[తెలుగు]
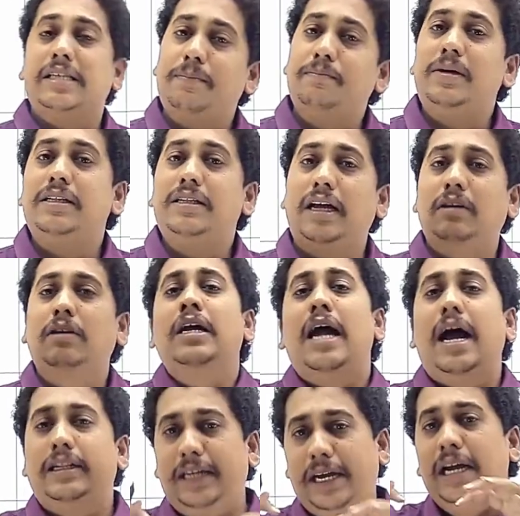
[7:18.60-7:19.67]
సంబంధాలు
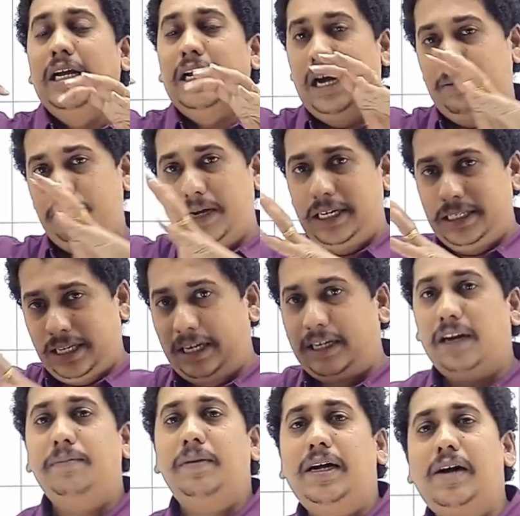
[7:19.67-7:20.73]
అది
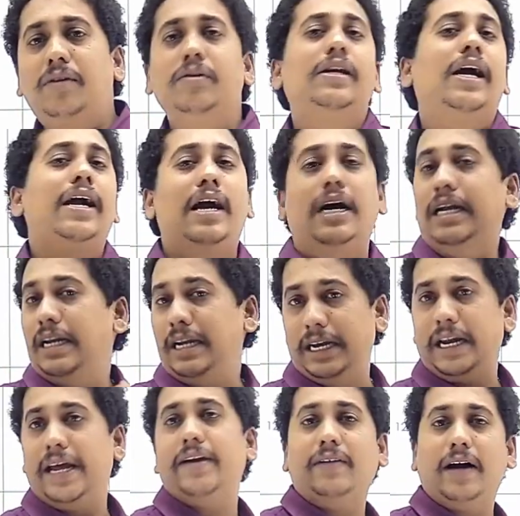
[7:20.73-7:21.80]
సక్రమంగా ఉన్నాయా
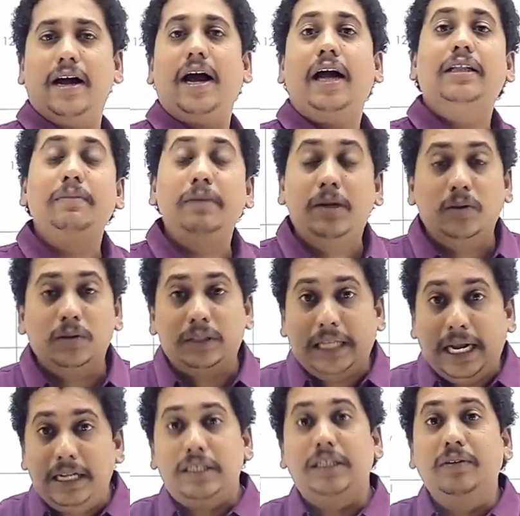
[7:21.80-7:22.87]
లేవా అది మీకు
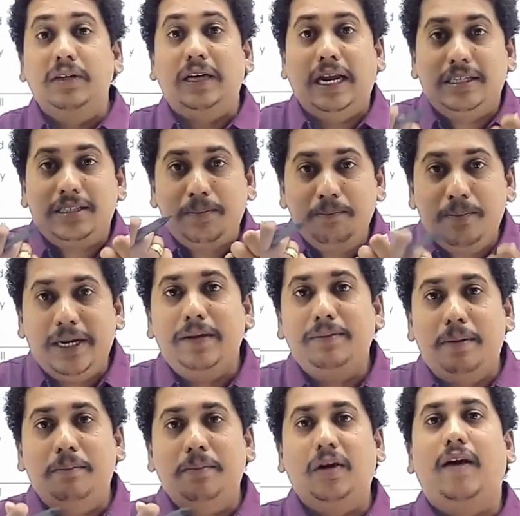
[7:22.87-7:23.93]
తెలిసి ఉండాలి సో
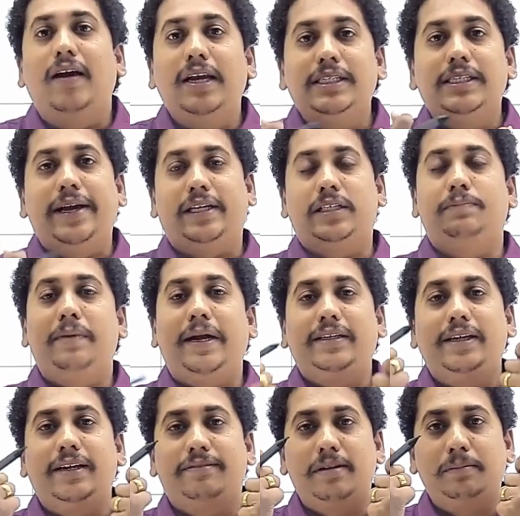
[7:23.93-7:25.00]
మినిమం నాలెడ్జ్
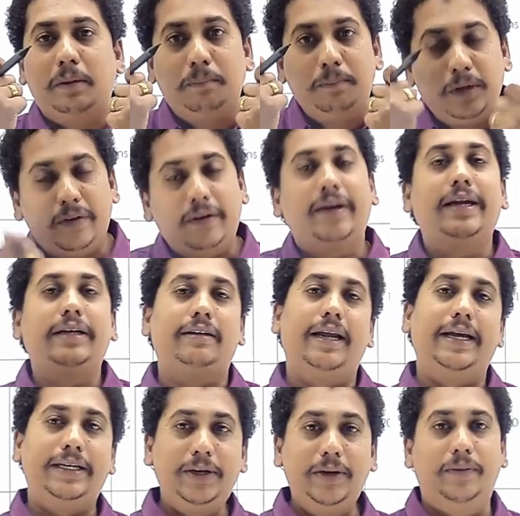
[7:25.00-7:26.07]
ఎక్స్పెక్టెడ్ ఫ్రమ్ అ బ్యూరోక్రెట్
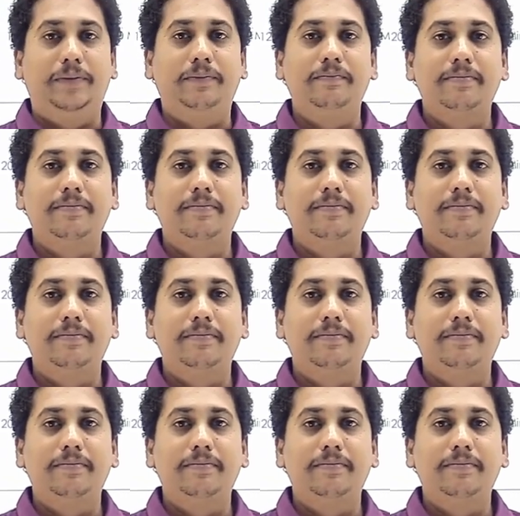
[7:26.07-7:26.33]
లైక్ యూ